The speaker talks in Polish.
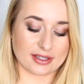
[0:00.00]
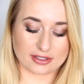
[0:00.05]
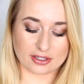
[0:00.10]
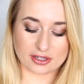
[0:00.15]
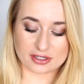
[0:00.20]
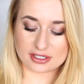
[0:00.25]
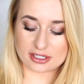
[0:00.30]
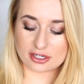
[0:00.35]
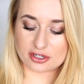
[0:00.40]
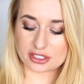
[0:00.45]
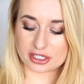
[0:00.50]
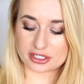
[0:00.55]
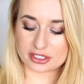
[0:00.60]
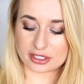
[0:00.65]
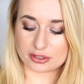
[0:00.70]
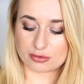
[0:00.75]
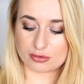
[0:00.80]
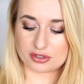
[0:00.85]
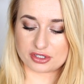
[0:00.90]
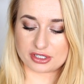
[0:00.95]
To jest
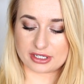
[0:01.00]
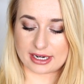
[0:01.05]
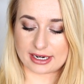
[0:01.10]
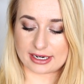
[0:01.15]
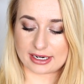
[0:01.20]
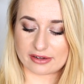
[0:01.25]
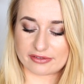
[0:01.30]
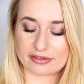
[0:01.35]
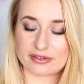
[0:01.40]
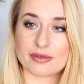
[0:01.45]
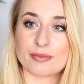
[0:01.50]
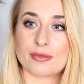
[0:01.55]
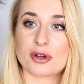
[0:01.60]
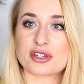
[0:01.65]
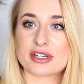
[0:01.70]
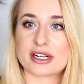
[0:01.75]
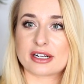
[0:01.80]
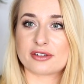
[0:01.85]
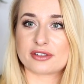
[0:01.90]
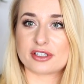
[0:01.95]
troszeczkę dłuższy rękaw.
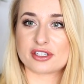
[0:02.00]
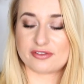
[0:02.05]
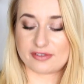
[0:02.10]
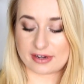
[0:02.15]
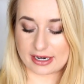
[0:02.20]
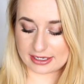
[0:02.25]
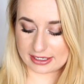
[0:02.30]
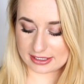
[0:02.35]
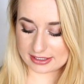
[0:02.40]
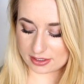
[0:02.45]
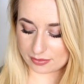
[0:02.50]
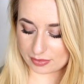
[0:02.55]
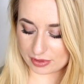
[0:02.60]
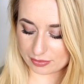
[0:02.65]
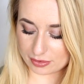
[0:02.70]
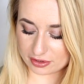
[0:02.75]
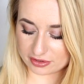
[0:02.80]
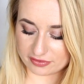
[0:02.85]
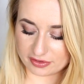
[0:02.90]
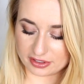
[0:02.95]
Można go też fajnie
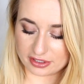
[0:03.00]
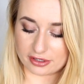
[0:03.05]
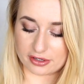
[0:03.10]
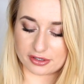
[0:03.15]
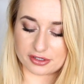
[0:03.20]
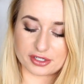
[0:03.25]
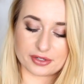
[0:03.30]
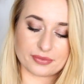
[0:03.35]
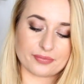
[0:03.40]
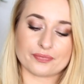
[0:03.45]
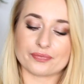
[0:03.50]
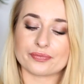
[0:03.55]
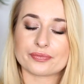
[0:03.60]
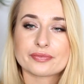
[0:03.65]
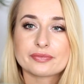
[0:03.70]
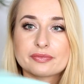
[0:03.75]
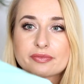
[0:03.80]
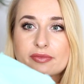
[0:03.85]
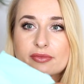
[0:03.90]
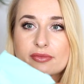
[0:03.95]
sobie podwinąć.
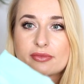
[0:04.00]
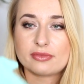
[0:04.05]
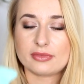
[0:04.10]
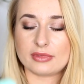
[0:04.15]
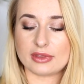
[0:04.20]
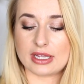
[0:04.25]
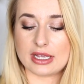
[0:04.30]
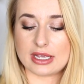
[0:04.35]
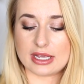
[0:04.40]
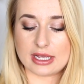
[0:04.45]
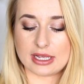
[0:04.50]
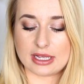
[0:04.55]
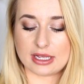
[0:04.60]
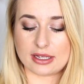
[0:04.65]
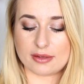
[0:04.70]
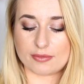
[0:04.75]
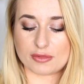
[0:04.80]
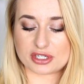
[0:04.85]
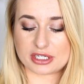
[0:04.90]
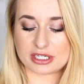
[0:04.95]

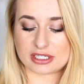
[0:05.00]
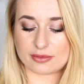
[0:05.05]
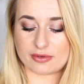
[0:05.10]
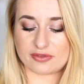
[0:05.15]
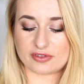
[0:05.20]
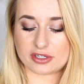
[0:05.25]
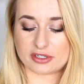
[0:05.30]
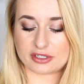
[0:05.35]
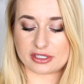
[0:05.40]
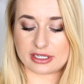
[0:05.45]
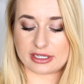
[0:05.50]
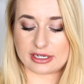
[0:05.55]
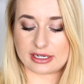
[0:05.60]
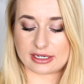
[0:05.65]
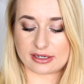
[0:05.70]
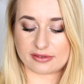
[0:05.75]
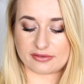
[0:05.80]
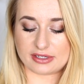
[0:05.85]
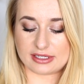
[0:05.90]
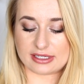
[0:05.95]
E, można sobie wziąć ten
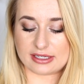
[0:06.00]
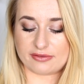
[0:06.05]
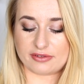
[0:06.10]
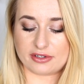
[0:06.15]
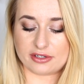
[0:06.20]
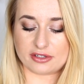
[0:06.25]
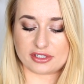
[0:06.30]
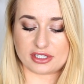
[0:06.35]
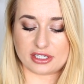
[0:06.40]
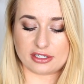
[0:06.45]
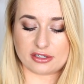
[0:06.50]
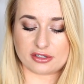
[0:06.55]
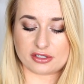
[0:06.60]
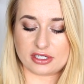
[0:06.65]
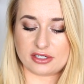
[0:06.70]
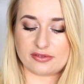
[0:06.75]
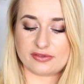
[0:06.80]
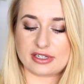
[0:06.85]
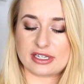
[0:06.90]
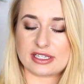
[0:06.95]
rękaw i zawinąć i
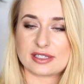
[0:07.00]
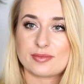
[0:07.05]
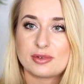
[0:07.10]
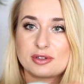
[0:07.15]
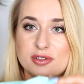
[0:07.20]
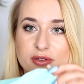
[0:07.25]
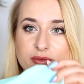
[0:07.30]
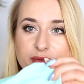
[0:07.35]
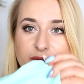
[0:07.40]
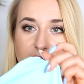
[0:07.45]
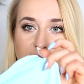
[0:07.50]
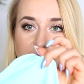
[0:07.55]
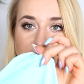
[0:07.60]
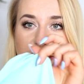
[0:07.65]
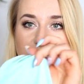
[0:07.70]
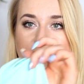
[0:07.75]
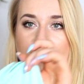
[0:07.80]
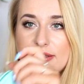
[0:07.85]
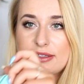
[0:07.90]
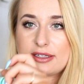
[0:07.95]
nosić w ten sposób
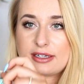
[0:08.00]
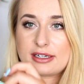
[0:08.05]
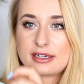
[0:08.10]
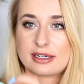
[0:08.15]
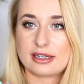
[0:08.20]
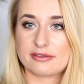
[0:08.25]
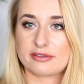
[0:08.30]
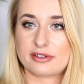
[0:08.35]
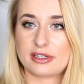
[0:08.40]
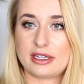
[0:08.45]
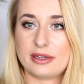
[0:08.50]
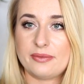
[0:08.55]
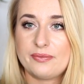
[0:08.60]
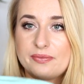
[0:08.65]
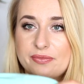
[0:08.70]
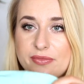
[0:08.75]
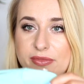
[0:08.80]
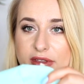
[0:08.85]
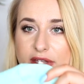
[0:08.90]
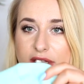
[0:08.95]
e, te rękawki
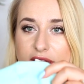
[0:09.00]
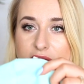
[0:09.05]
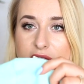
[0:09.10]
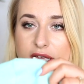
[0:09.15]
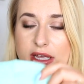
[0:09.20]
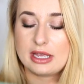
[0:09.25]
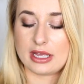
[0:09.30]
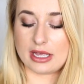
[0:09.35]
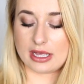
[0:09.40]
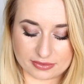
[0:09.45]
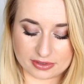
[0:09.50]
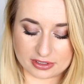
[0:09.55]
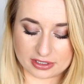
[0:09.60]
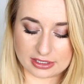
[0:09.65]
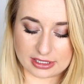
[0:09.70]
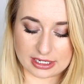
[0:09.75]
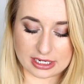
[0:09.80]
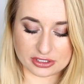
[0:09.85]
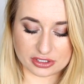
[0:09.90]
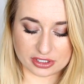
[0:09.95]

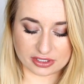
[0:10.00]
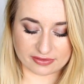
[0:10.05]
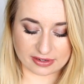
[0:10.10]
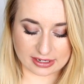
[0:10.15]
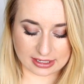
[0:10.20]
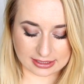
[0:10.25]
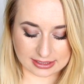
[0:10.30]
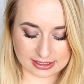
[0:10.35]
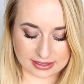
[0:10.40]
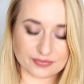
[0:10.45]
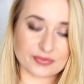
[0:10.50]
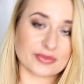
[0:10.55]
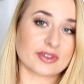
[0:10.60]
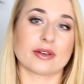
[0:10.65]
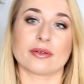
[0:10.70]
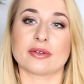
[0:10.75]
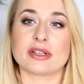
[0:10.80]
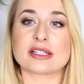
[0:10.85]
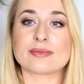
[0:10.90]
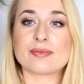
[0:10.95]
raz czy dwa razy.
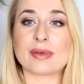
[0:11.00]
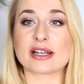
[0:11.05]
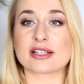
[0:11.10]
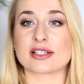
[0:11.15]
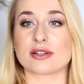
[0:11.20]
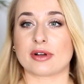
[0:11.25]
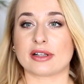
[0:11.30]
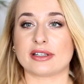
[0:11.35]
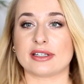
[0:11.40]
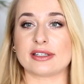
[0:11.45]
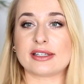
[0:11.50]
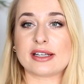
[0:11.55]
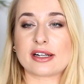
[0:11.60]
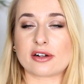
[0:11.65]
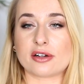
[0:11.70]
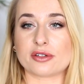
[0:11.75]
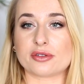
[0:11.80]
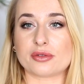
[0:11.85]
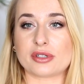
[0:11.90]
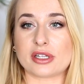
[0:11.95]
Jest bardzo ładny
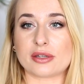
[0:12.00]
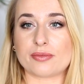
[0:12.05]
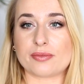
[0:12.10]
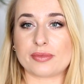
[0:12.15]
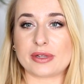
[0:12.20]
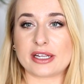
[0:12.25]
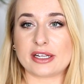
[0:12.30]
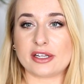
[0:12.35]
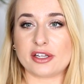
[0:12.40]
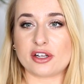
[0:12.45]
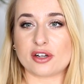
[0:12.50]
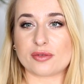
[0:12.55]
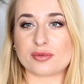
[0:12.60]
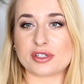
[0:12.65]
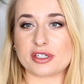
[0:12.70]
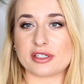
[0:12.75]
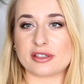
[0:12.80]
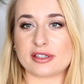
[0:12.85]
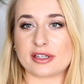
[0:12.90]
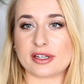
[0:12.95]
dekolt, tutaj pięknie
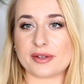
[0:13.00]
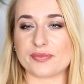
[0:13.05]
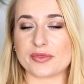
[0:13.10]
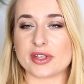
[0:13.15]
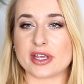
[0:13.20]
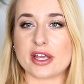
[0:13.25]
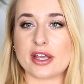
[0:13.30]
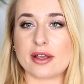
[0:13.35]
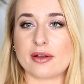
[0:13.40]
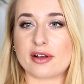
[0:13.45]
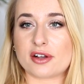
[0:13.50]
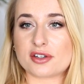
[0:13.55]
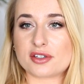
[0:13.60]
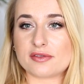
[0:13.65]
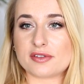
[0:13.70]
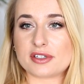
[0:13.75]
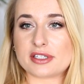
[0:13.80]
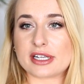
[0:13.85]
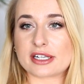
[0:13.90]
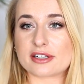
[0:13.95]
obszyty.
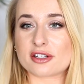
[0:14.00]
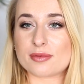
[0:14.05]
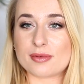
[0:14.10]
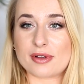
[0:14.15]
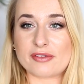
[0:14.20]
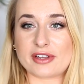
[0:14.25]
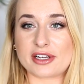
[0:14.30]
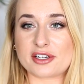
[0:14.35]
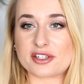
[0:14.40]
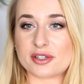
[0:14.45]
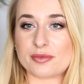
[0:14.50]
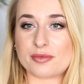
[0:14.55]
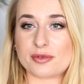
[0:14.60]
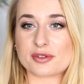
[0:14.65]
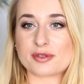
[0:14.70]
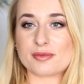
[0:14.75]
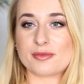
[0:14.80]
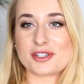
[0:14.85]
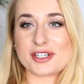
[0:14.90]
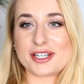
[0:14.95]
Oczywiście jak ktoś ma większy
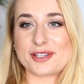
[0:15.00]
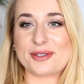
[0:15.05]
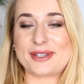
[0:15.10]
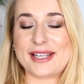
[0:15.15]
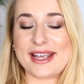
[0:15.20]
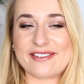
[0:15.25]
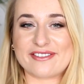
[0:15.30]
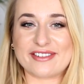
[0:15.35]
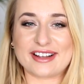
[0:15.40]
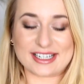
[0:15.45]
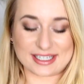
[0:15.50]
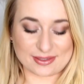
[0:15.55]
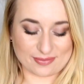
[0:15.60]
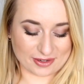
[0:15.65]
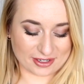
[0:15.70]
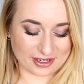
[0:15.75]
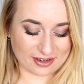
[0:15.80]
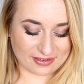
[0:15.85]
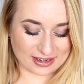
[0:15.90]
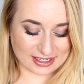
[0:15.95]
biust, może tutaj
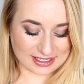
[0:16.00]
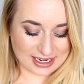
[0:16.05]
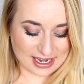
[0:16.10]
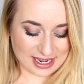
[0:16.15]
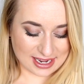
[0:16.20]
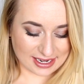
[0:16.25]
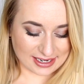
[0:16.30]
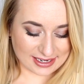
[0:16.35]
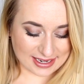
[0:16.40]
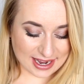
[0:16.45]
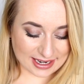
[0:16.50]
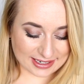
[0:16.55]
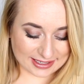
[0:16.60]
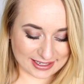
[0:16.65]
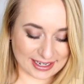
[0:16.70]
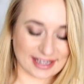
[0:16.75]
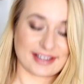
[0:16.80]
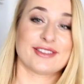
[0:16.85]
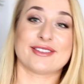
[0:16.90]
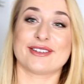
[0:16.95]
wyeksponować.
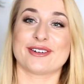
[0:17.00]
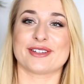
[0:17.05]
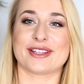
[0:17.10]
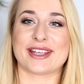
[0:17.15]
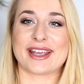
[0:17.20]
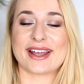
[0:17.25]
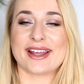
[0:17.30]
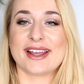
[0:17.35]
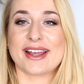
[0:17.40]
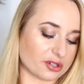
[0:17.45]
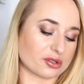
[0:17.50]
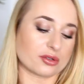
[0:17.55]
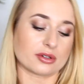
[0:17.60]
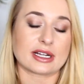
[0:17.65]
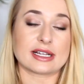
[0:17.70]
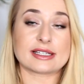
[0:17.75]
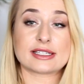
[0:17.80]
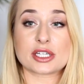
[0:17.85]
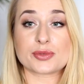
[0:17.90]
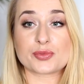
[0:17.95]
Jak nie, to nie.
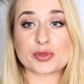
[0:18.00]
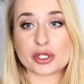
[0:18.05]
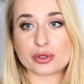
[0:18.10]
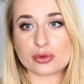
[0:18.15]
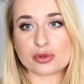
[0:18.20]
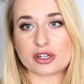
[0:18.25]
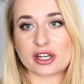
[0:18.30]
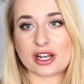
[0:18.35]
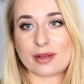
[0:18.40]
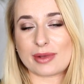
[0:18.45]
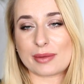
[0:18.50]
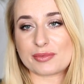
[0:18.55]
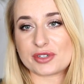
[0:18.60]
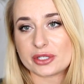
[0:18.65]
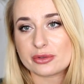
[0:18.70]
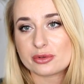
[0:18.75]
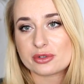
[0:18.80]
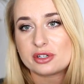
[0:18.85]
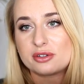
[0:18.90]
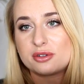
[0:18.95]
Koszulka jest też przedłużona, ma
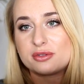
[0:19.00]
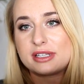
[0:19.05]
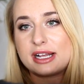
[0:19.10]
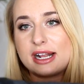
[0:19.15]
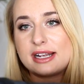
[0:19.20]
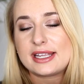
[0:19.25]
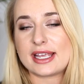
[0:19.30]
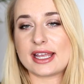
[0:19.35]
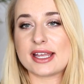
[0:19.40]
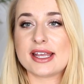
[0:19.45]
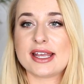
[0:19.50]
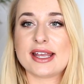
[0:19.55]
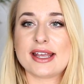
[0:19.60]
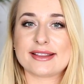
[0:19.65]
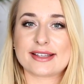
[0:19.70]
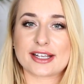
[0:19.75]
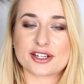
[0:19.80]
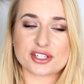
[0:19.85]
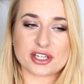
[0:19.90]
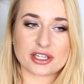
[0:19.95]
przedłużoną talię,
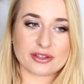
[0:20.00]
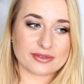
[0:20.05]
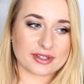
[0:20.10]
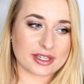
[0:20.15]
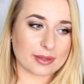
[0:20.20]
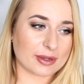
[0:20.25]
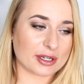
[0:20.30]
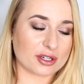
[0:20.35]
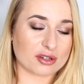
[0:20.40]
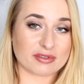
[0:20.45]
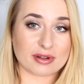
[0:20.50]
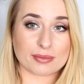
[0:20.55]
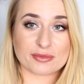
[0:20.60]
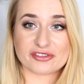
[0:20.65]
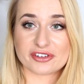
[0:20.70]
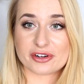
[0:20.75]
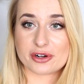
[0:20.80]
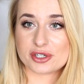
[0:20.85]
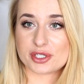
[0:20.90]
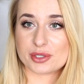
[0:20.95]
także nie będą
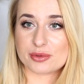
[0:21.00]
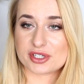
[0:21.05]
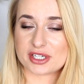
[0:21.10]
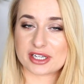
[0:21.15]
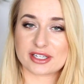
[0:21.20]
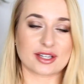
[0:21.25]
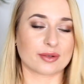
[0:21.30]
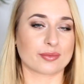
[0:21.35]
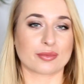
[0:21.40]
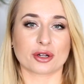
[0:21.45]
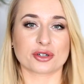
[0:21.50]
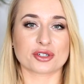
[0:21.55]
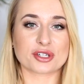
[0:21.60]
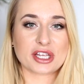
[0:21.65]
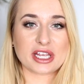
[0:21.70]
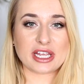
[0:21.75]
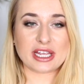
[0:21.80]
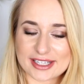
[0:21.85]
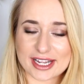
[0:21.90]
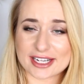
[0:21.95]
Wam wychodziły żadne
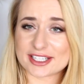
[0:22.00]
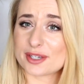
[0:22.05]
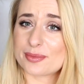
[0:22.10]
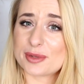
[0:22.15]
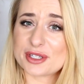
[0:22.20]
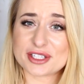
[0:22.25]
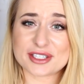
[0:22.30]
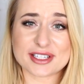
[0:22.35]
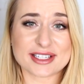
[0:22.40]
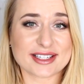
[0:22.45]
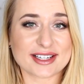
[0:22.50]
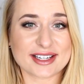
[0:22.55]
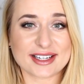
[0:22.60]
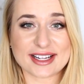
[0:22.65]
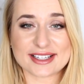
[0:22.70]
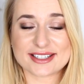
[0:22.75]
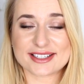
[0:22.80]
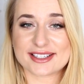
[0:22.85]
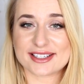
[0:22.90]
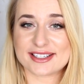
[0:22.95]
boczki. Jak się będziecie
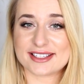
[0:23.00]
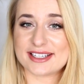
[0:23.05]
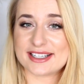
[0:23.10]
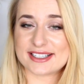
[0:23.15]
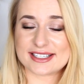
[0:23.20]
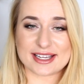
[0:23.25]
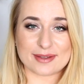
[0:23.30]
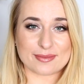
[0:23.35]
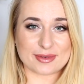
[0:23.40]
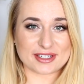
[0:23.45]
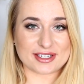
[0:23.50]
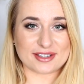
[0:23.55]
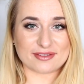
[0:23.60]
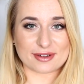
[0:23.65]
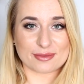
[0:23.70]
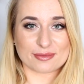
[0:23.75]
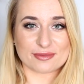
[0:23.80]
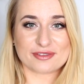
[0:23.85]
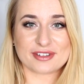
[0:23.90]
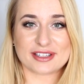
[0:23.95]
schylać, nic nie będzie
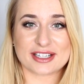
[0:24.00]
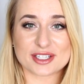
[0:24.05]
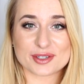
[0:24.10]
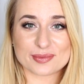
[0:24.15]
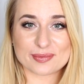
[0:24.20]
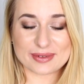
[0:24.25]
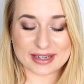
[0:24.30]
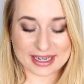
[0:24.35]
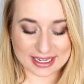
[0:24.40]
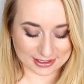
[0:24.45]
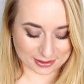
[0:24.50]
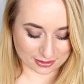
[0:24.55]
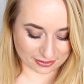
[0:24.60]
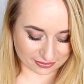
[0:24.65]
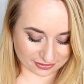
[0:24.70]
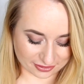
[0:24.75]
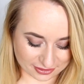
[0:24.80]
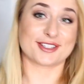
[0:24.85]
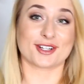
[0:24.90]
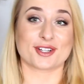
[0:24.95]
Wam widać
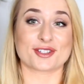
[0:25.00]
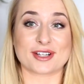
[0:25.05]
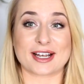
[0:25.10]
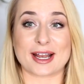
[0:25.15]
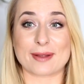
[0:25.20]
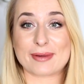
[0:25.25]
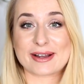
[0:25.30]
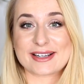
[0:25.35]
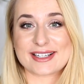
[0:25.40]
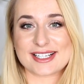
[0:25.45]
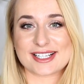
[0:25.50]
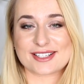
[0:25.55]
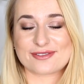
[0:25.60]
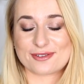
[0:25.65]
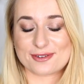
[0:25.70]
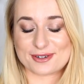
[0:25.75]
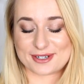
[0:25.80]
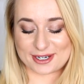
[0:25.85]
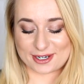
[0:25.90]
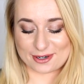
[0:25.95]
pleców, to co najbardziej nas
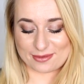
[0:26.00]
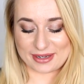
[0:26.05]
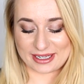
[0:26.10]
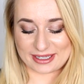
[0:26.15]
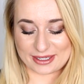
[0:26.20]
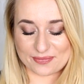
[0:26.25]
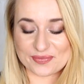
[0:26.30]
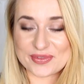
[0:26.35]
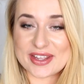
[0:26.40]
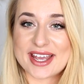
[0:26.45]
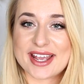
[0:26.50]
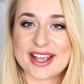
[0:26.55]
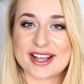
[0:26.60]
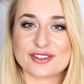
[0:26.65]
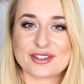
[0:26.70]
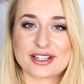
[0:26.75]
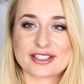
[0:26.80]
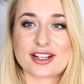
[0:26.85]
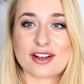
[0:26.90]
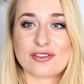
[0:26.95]
wkurza kobiety.
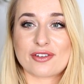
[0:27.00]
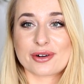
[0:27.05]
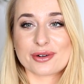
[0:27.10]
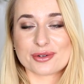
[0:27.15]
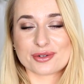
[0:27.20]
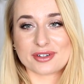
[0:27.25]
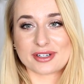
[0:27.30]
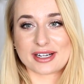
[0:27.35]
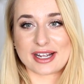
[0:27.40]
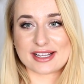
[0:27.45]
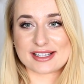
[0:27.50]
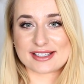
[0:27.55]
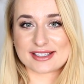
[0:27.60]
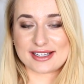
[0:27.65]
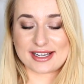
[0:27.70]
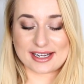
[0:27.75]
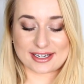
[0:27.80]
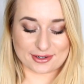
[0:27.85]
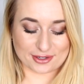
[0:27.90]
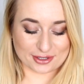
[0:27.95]
Dodatkowo koszulka
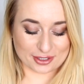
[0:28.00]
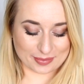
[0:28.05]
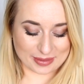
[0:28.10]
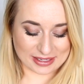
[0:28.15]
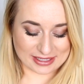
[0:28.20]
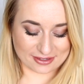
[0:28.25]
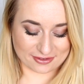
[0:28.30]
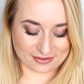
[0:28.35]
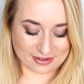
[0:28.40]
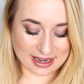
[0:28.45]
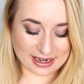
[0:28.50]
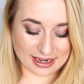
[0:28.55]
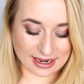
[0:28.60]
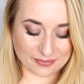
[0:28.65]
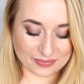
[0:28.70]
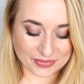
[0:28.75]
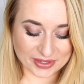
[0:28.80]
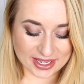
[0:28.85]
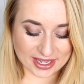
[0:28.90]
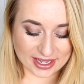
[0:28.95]
jest lekko
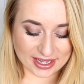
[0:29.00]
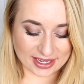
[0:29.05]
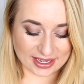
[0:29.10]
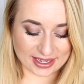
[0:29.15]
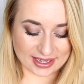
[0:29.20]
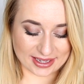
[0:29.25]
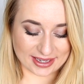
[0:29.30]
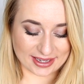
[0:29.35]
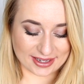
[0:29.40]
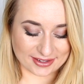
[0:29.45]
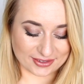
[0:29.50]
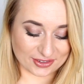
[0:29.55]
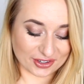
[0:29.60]
dopasowana, e,